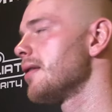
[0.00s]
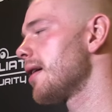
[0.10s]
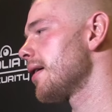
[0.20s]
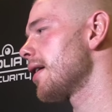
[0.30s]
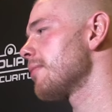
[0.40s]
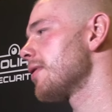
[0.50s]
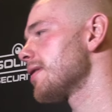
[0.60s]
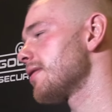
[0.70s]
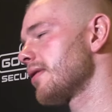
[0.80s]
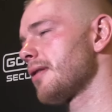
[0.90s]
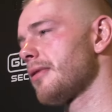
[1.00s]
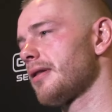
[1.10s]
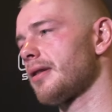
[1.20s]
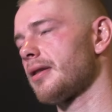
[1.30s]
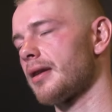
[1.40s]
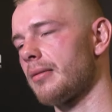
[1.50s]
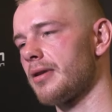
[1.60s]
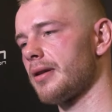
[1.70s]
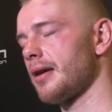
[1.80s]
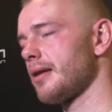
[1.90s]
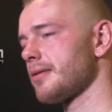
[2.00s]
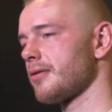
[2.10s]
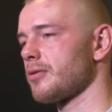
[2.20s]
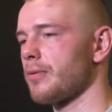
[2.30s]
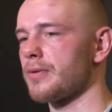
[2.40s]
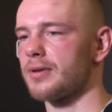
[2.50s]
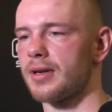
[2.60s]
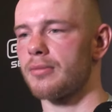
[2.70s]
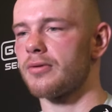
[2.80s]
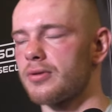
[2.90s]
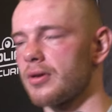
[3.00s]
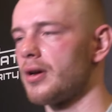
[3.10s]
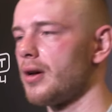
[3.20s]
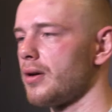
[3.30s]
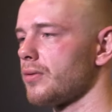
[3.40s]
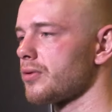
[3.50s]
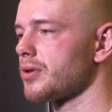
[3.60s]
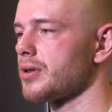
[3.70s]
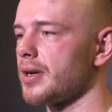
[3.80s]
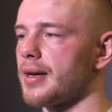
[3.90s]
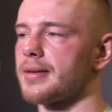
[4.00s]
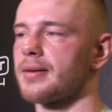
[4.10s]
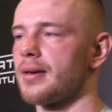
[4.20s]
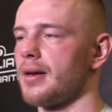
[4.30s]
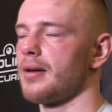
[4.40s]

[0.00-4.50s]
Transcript: Daria Albers, świetna trenerka mentalna, z którą współpracujemy już dłuższy czas,